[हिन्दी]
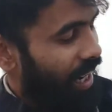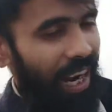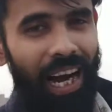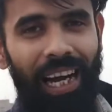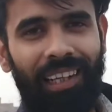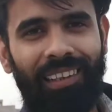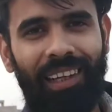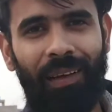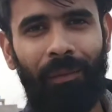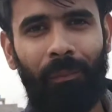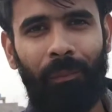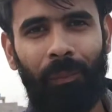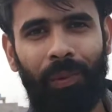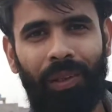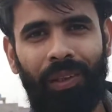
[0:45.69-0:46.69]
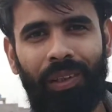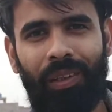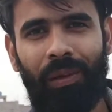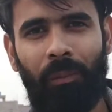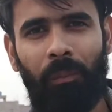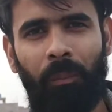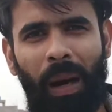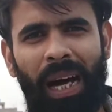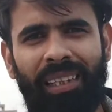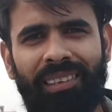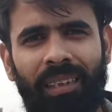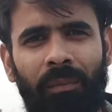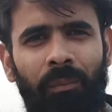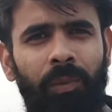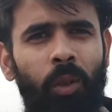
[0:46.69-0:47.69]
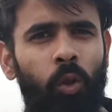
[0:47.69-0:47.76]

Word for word: आठ एम पी पाँच एम पी